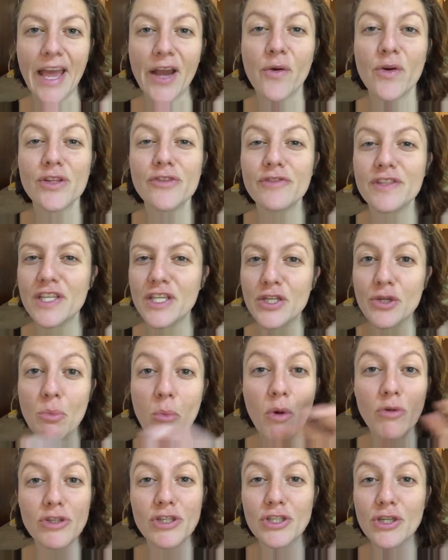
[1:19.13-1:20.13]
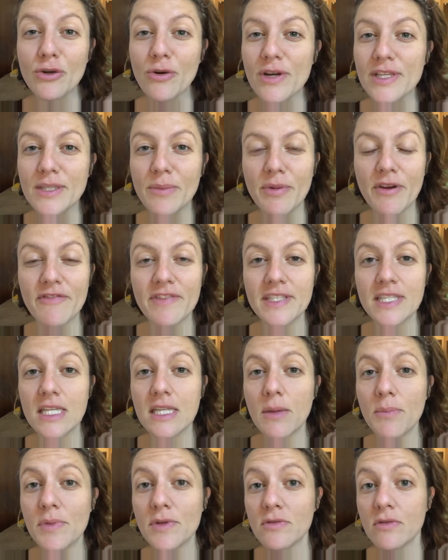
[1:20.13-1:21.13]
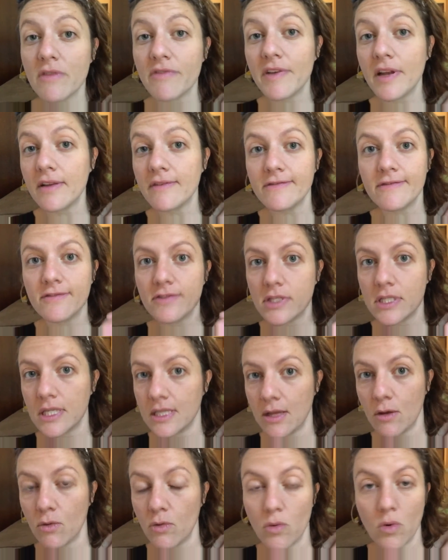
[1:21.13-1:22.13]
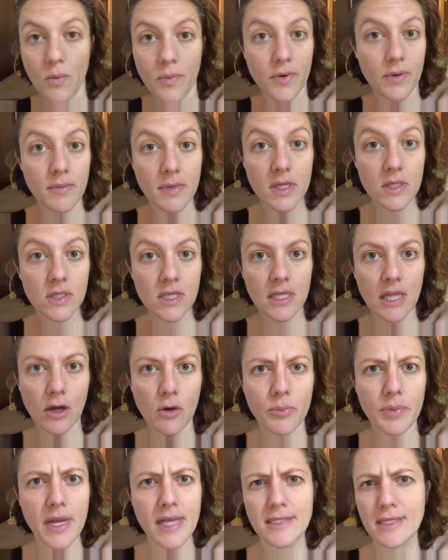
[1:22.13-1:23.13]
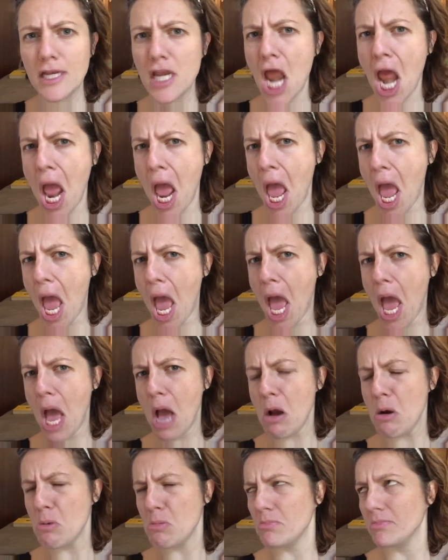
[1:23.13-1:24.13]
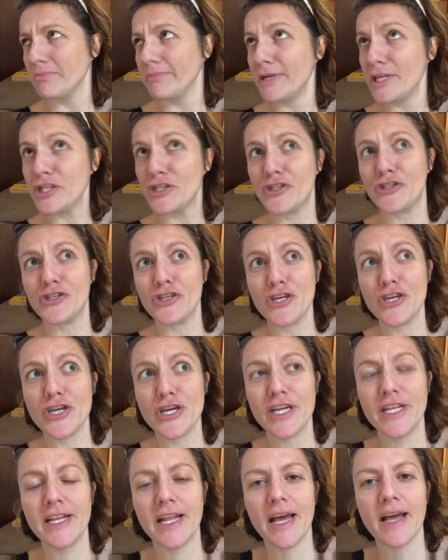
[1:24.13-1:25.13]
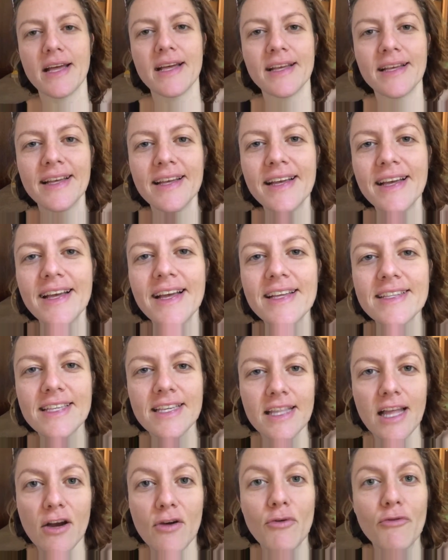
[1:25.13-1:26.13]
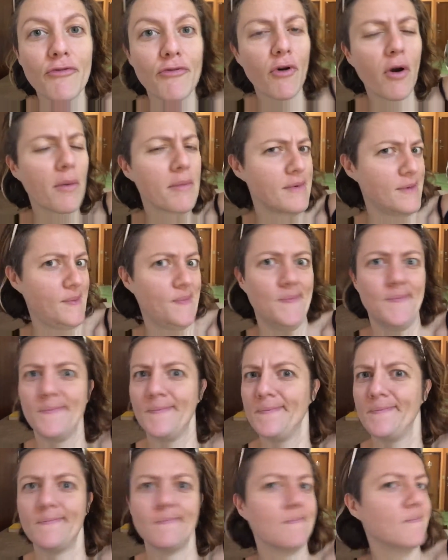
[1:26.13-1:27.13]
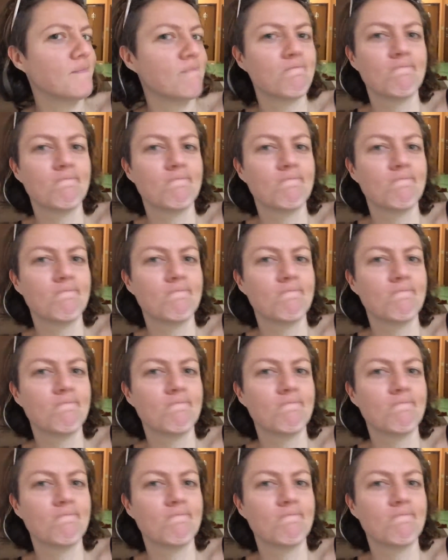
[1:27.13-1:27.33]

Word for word: É quando você tinha um monte de coisa para fazer e a pessoa fala: Você tem algum compromisso? Você tá com pressa? Não! Imagina! Você tá com fome? Hum, hum.